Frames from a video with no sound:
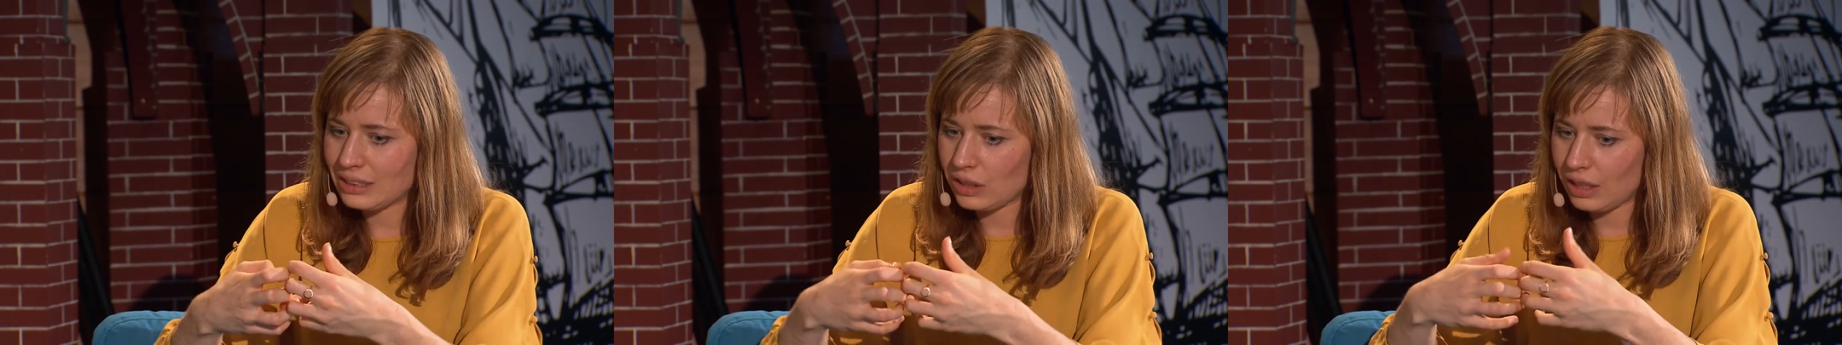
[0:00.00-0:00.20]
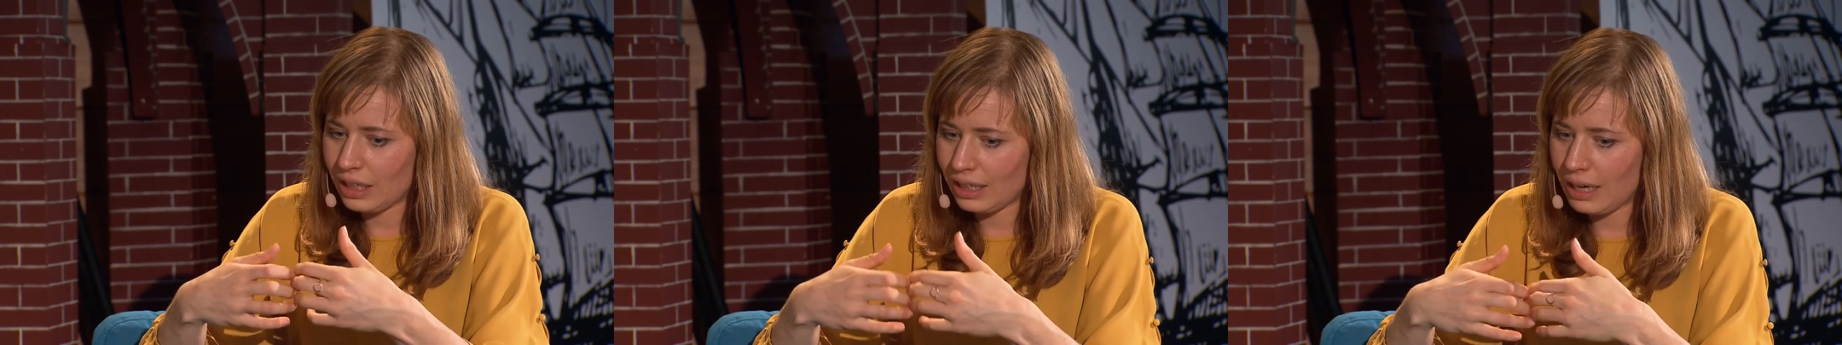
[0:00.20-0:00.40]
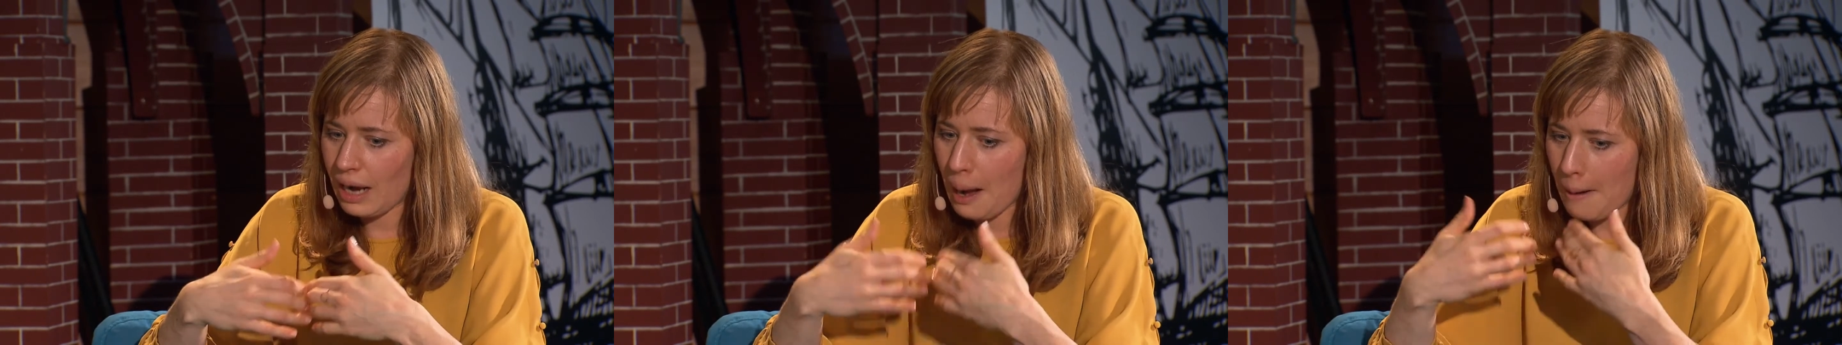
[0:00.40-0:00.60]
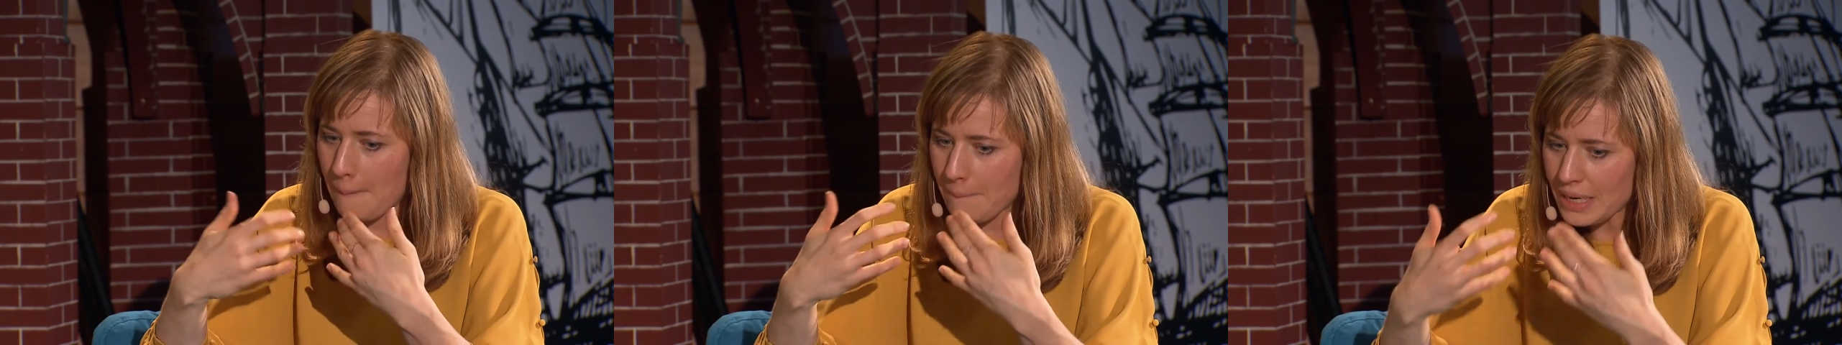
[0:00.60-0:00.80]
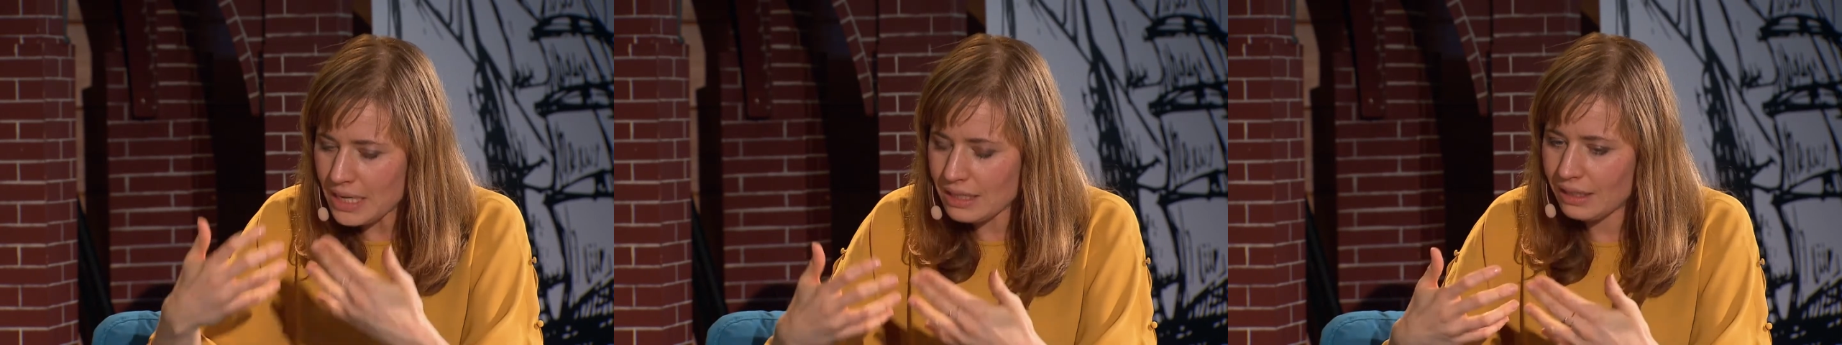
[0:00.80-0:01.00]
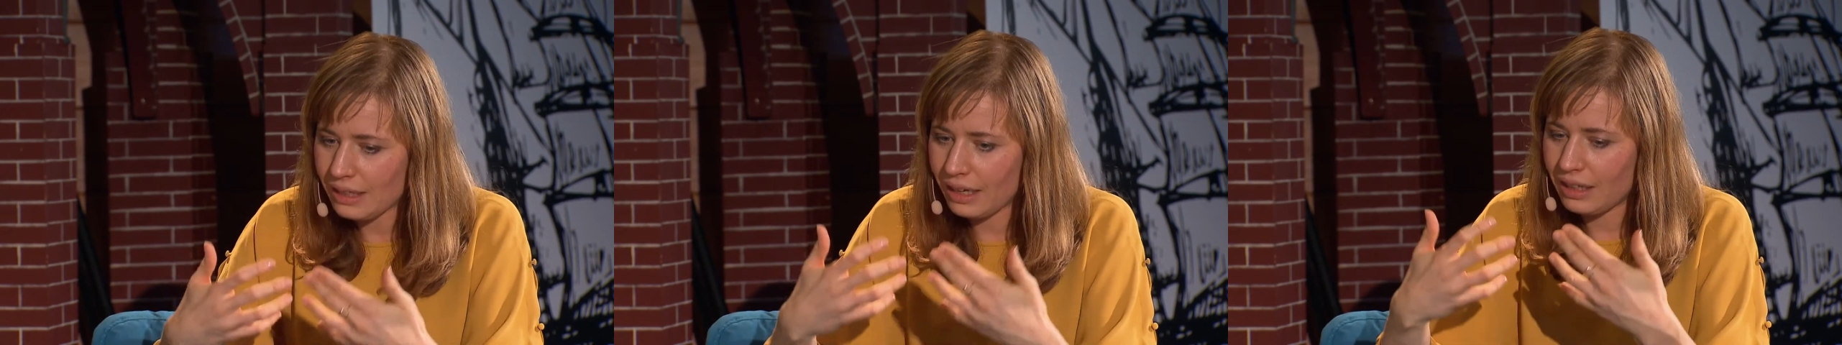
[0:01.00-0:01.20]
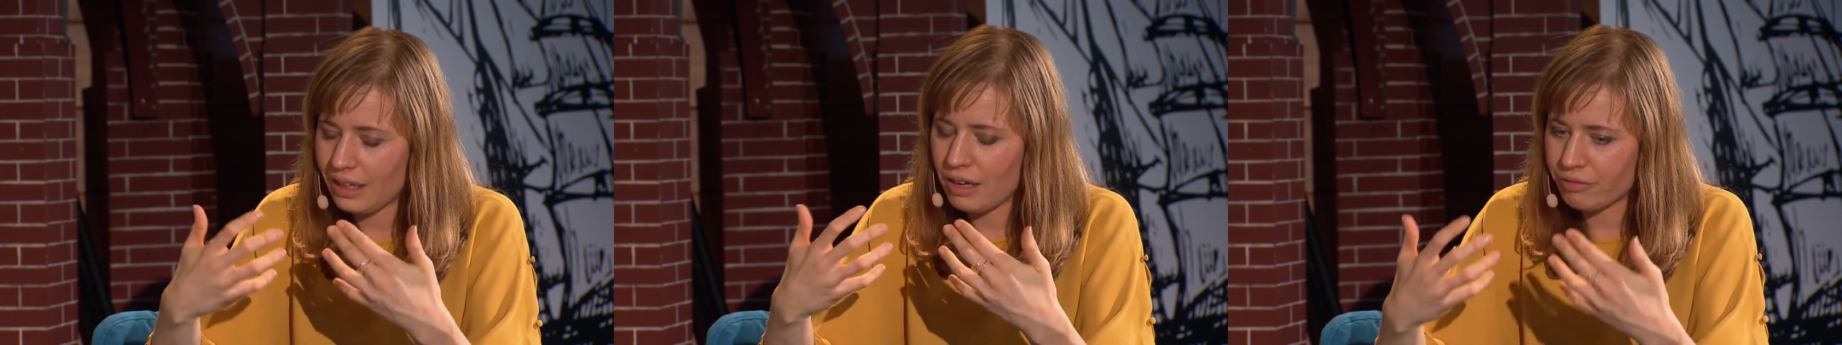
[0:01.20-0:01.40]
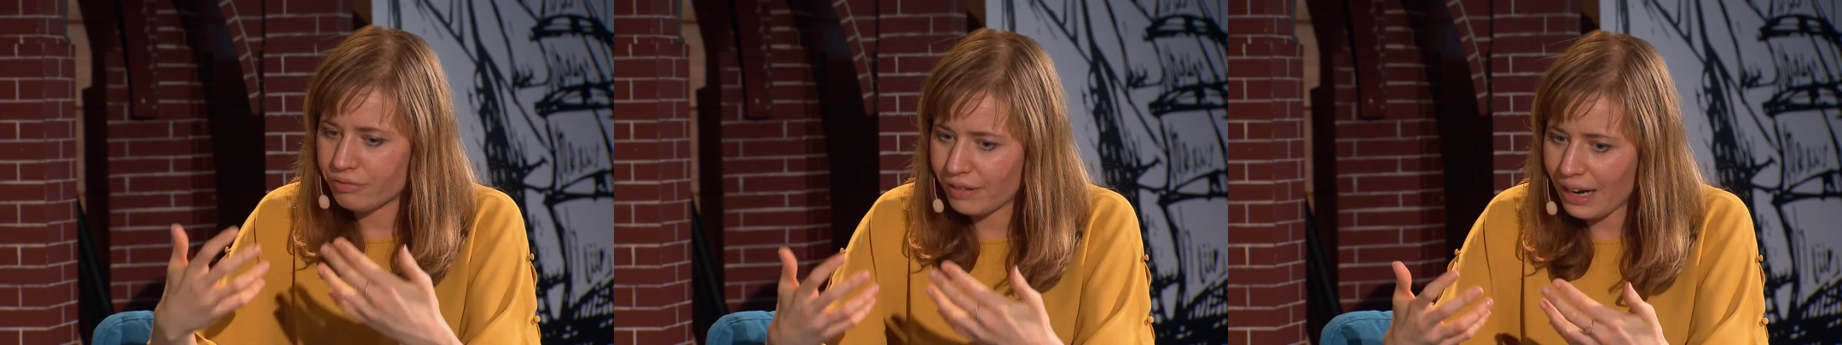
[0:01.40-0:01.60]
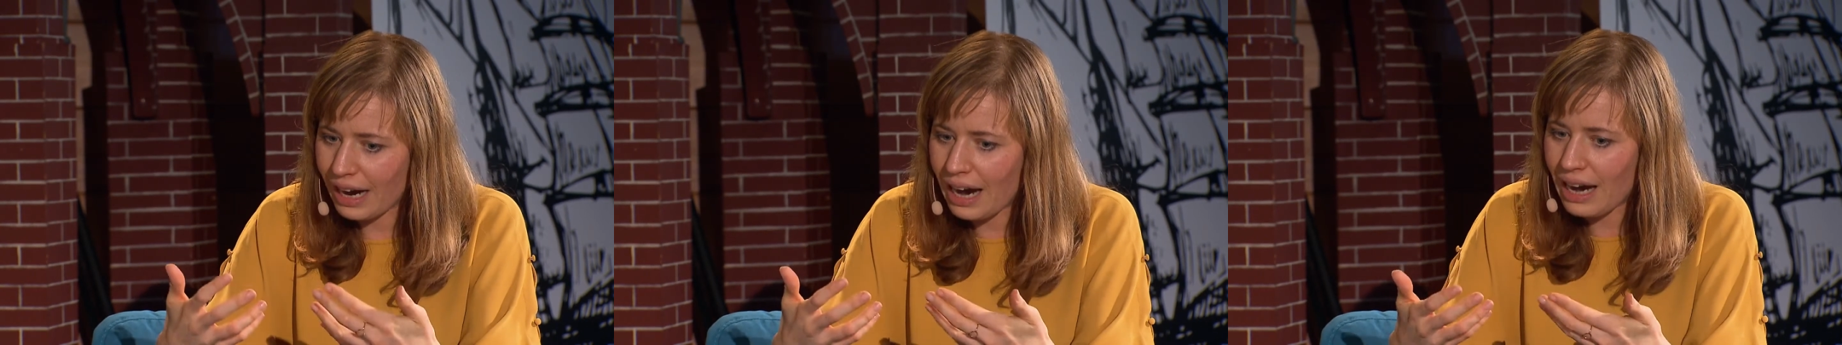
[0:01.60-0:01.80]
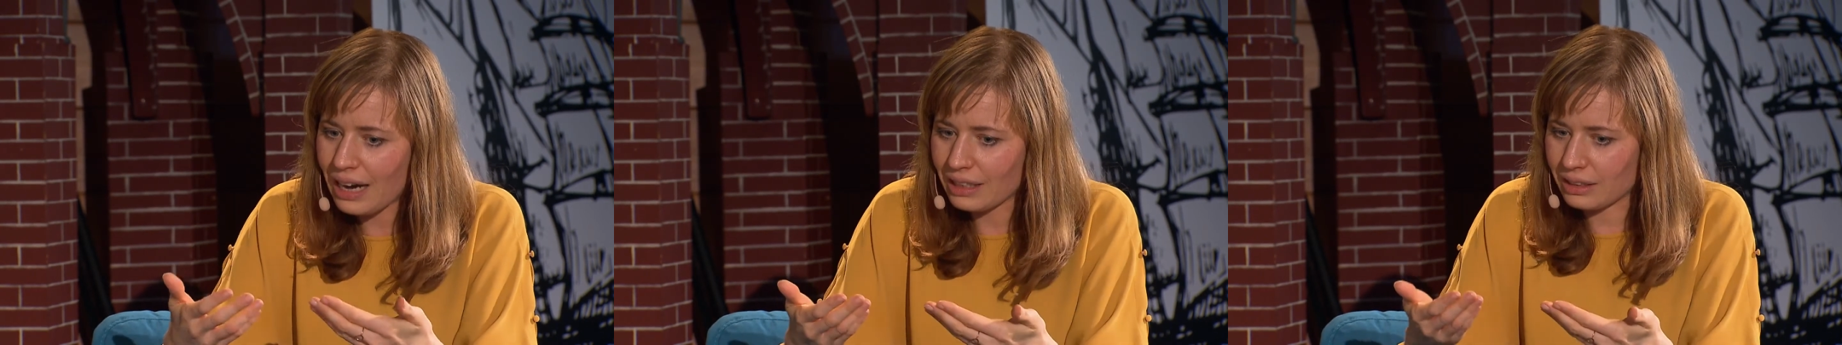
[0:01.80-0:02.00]
sondern ein Miteinander
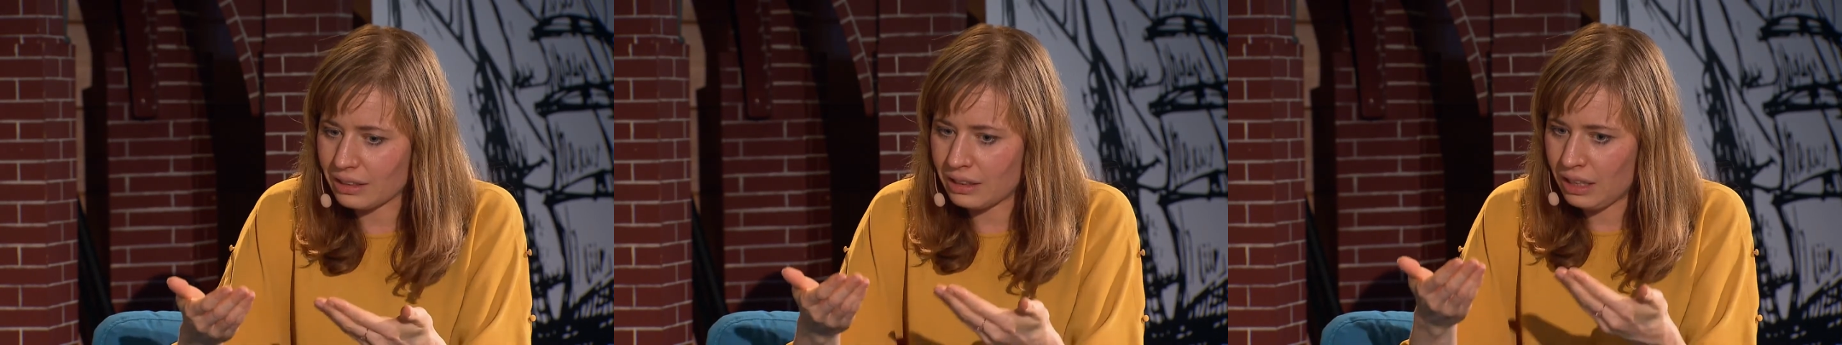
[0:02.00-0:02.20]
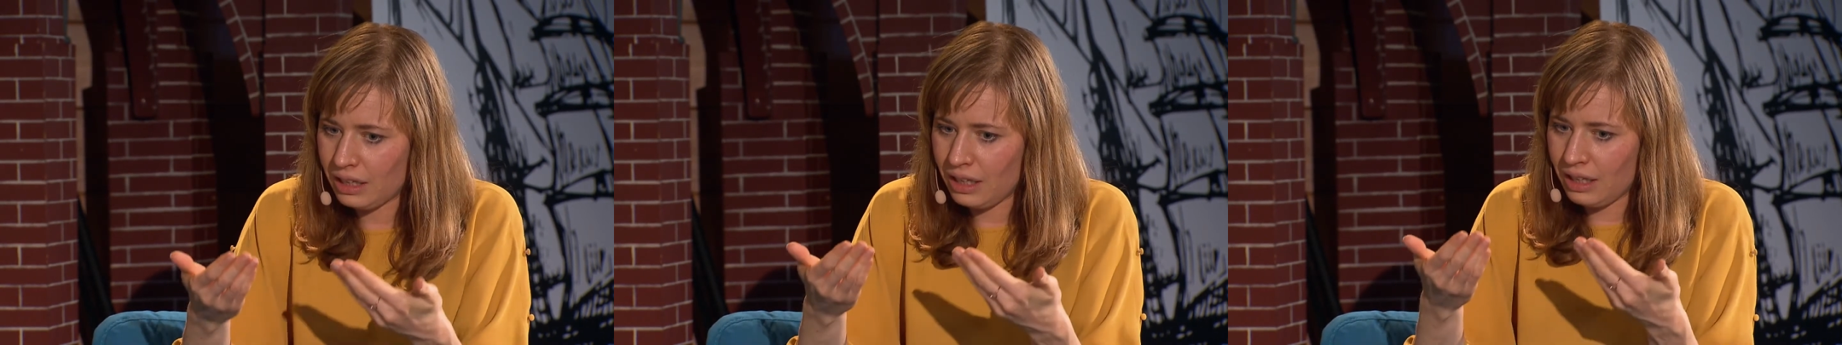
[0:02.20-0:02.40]
fragen,